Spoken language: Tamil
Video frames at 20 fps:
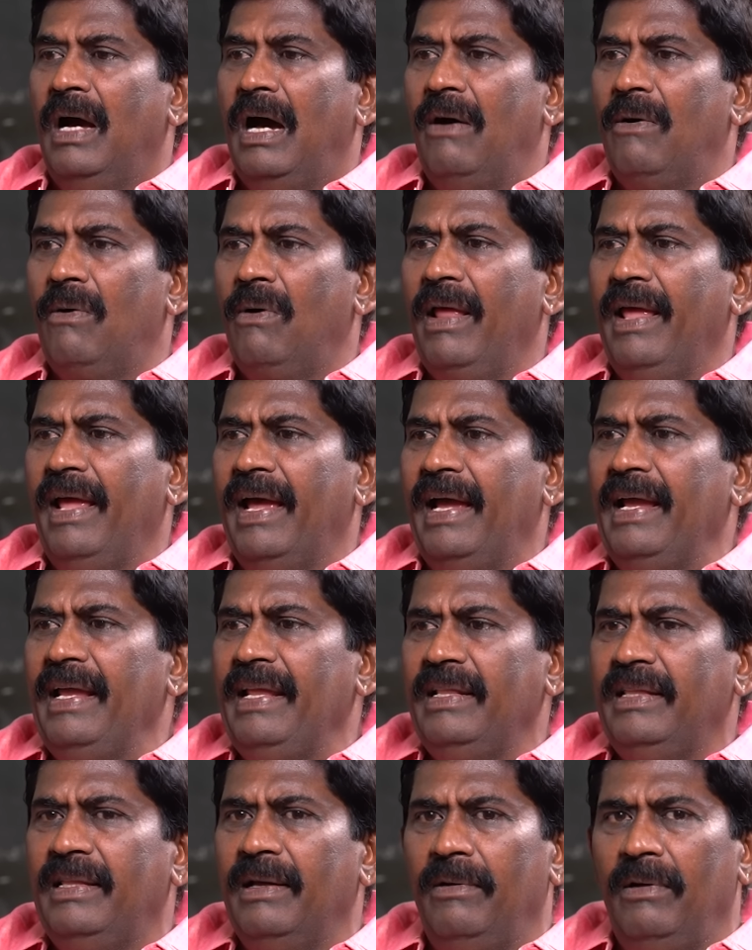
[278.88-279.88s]
அவருடைய
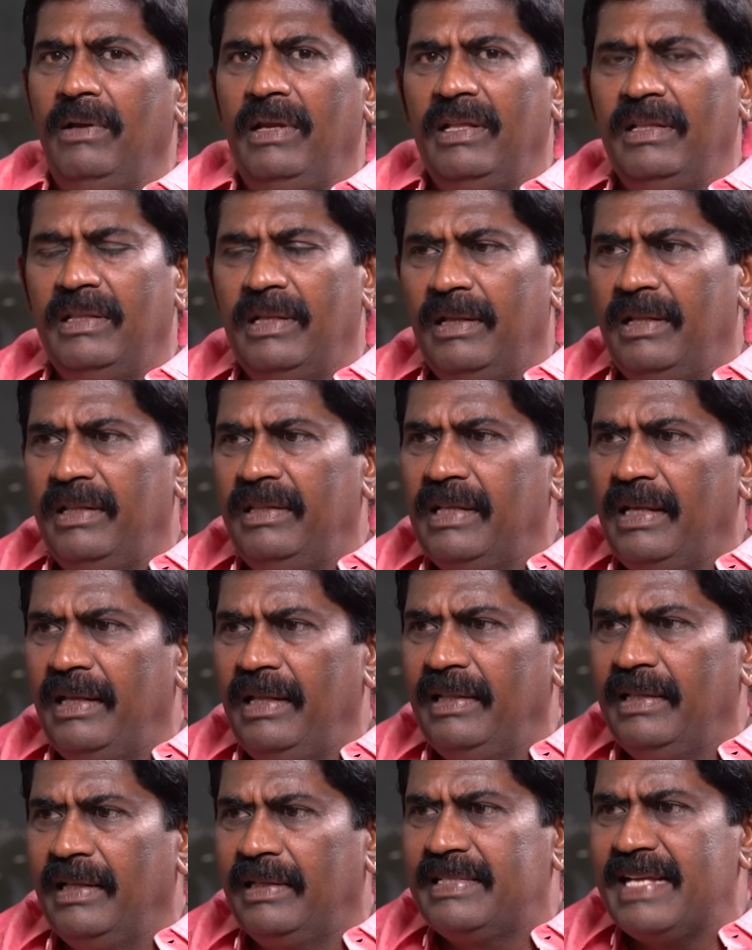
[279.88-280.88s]
இந்த இந்த இந்த
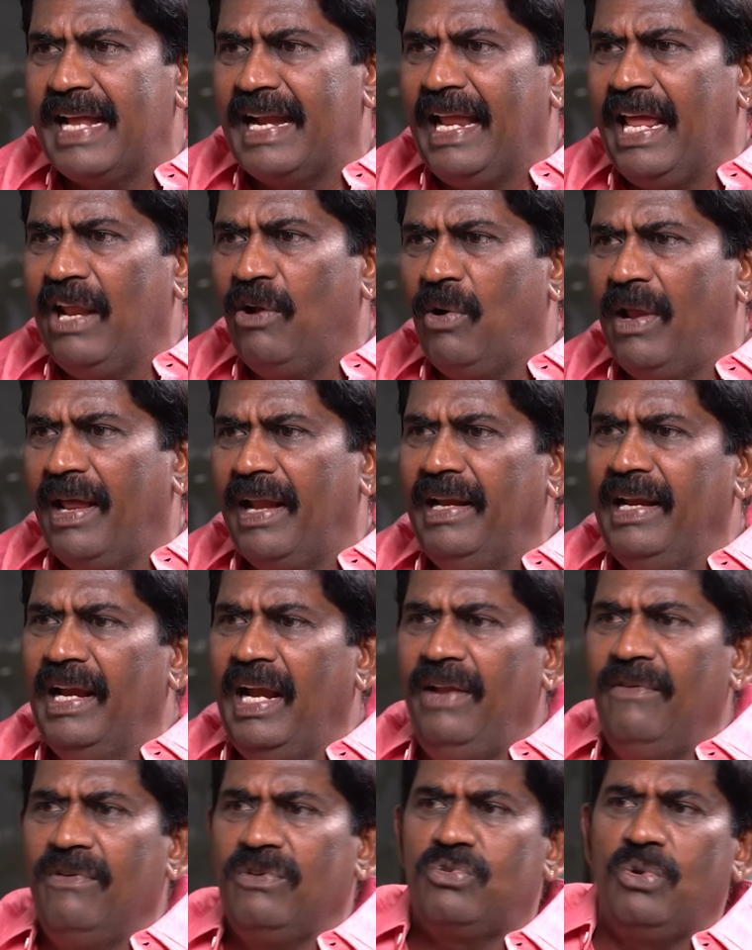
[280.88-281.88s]
இந்த சென்னையினுடைய
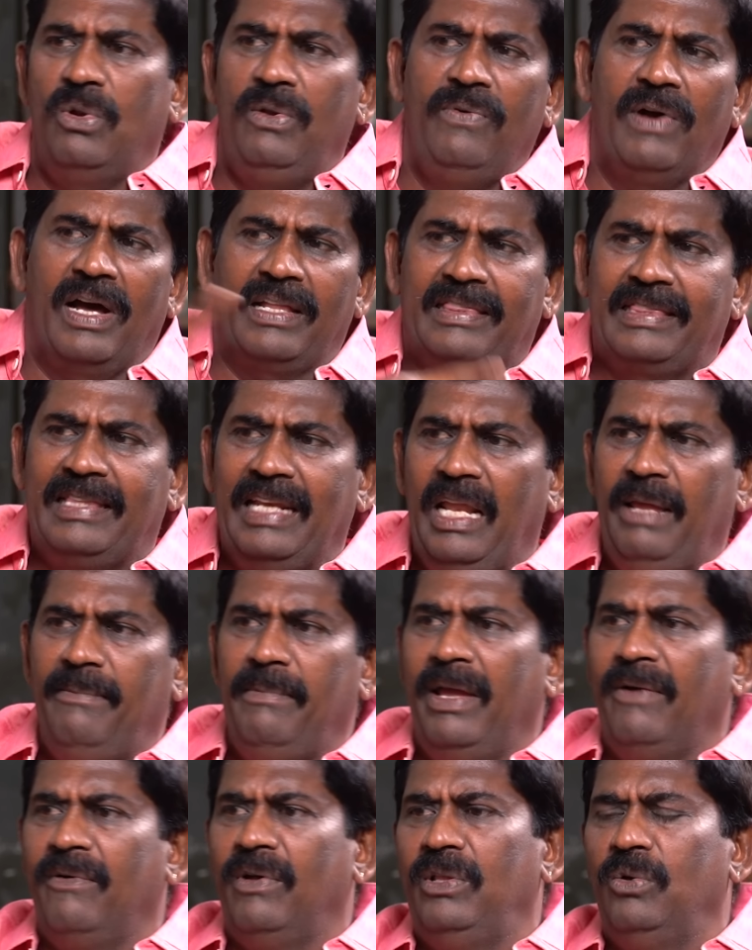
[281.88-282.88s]
நெளிவு சொல்லி
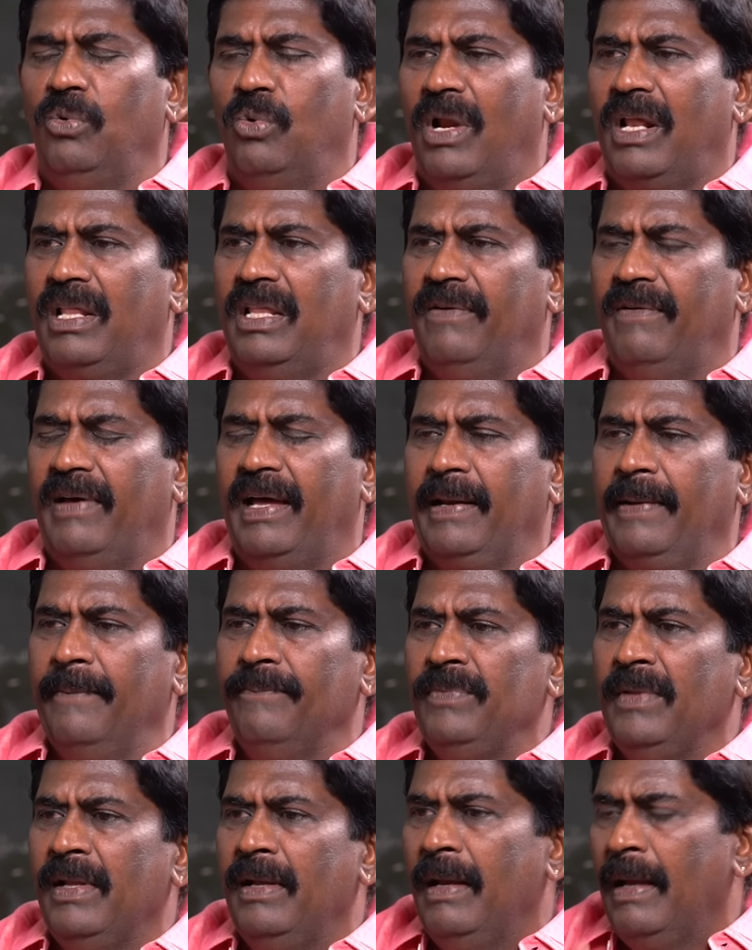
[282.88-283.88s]
அத்தனையுமே வந்து உணர்ந்தவர்
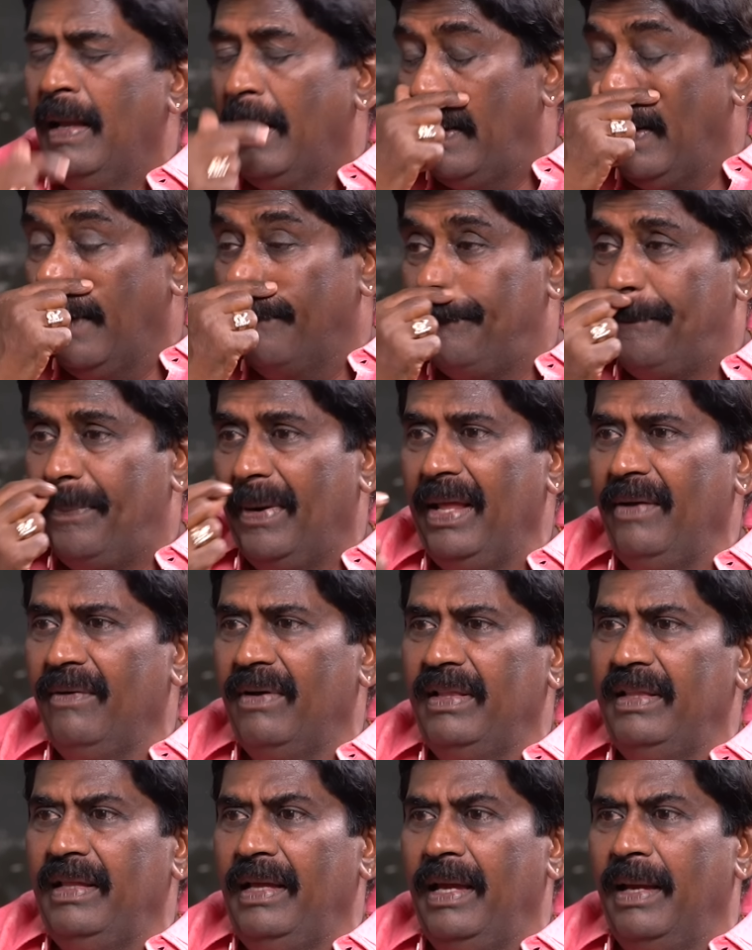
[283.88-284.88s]
எப்படி
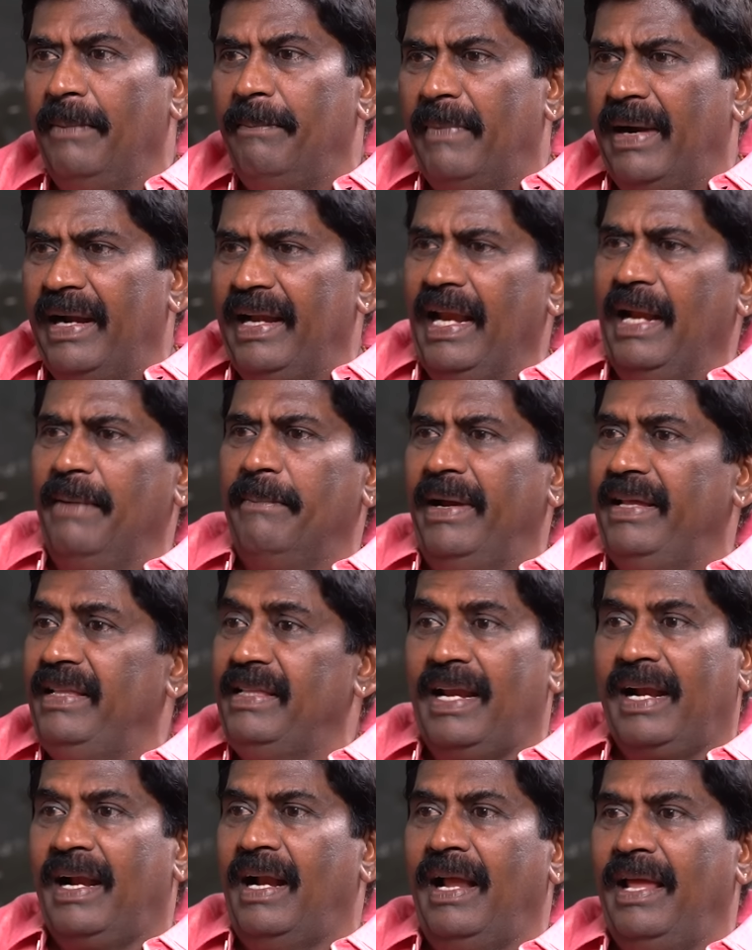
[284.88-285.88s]
வந்து மண்ணின்
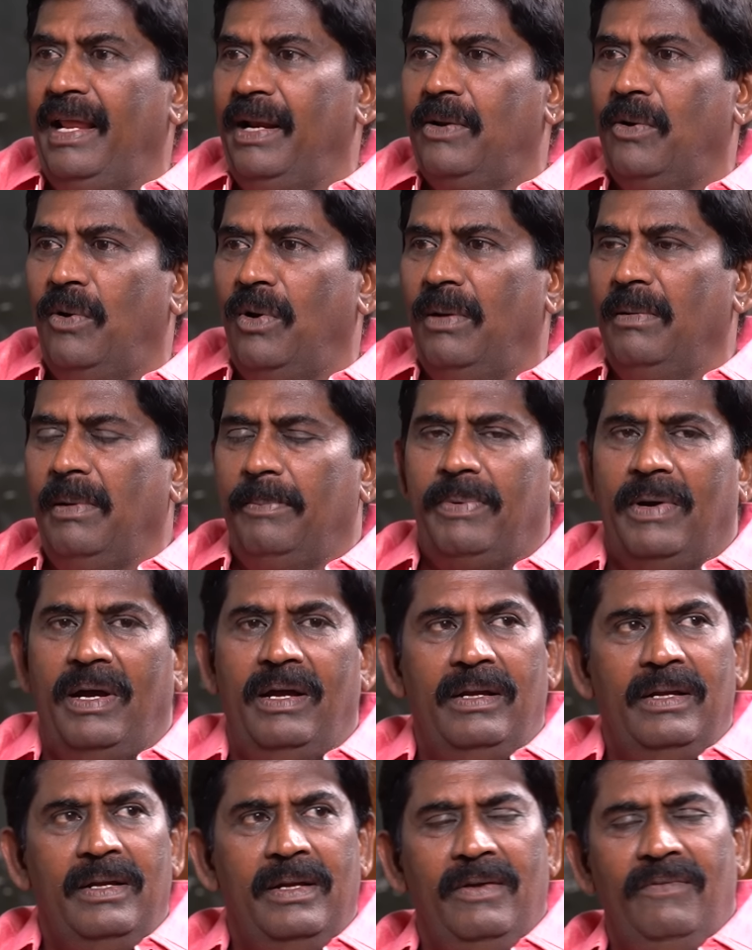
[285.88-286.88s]
மைந்தராக இருக்கிறவர்கள் இப்போ
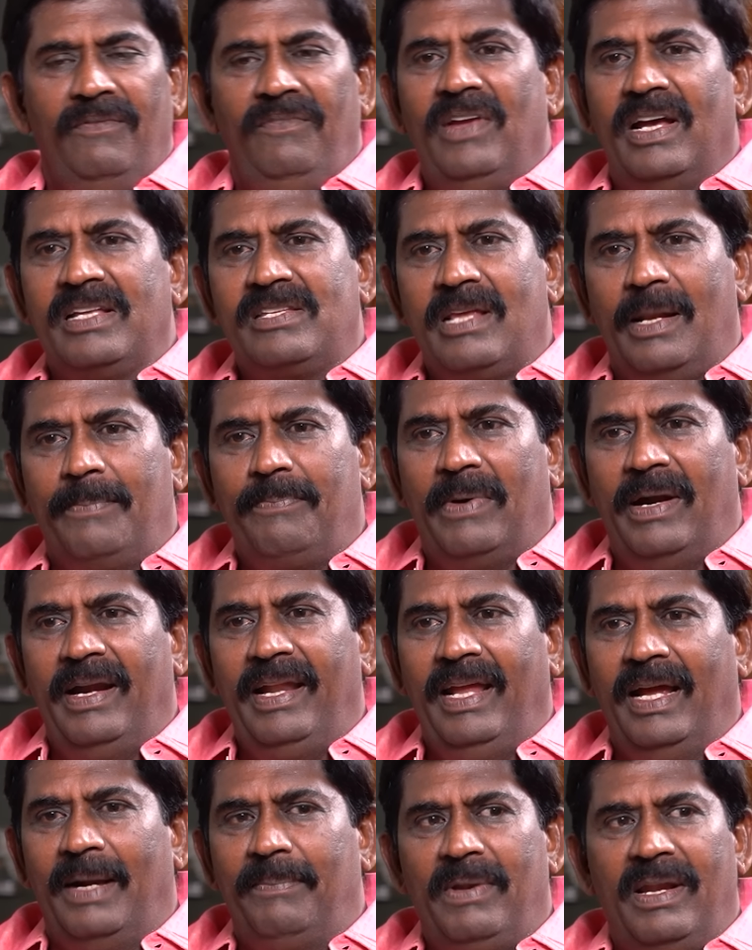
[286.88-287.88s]
வியாசர்
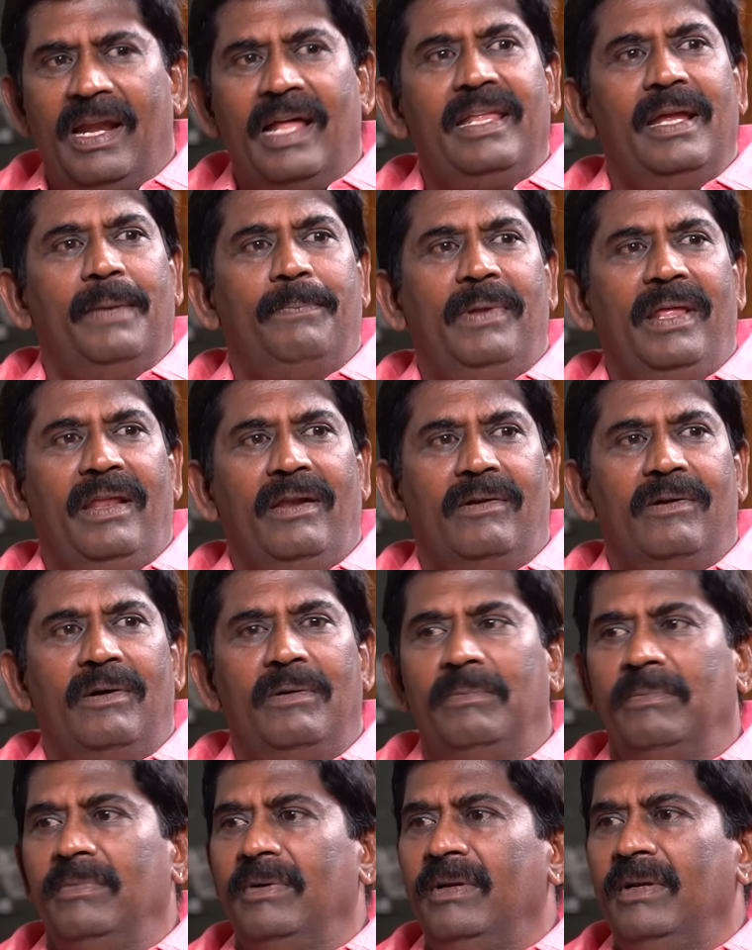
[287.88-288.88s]
பாடி அப்படின்னா அது எப்படி
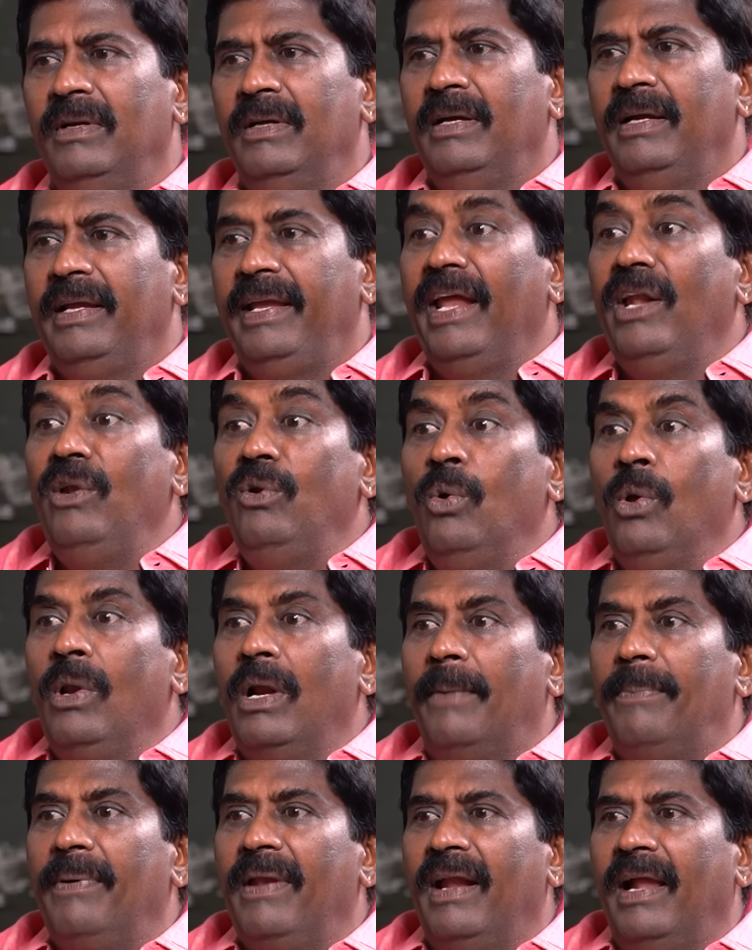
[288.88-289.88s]
இருக்கும் எண்ணூர்
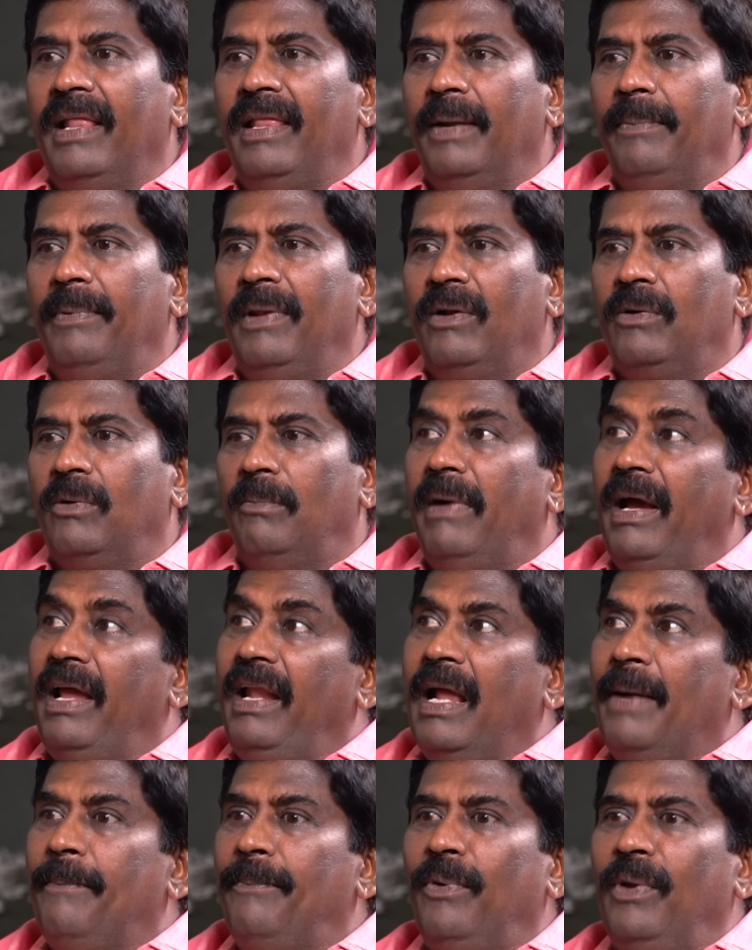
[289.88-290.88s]
அப்படின்னா அது எப்படி இருக்கும்
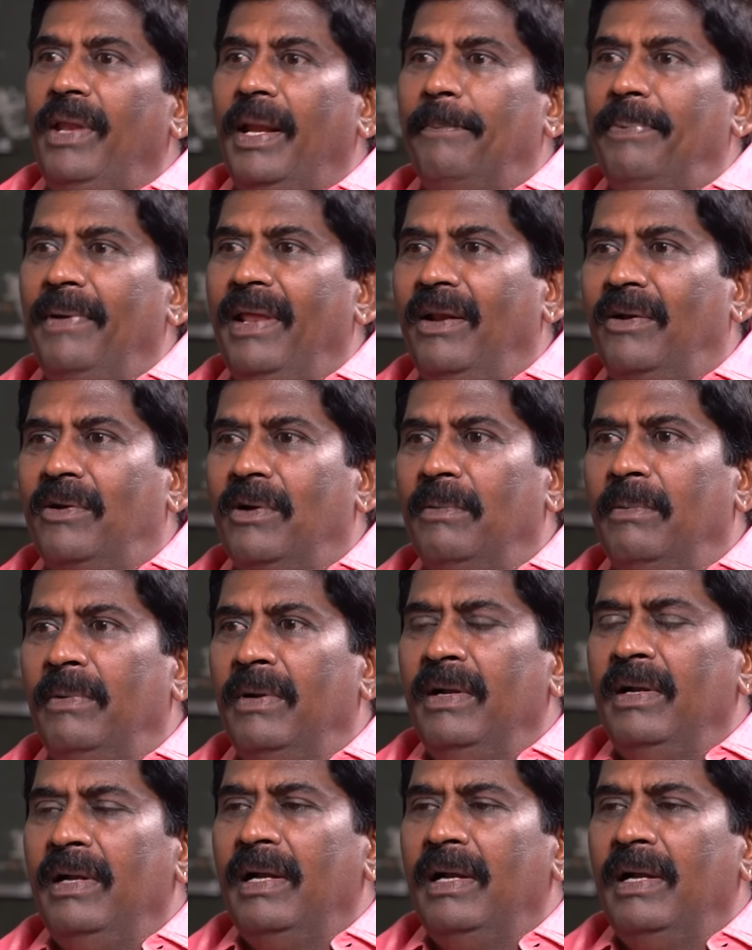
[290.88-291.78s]
மயிலாப்பூர் எப்படி இருக்கும்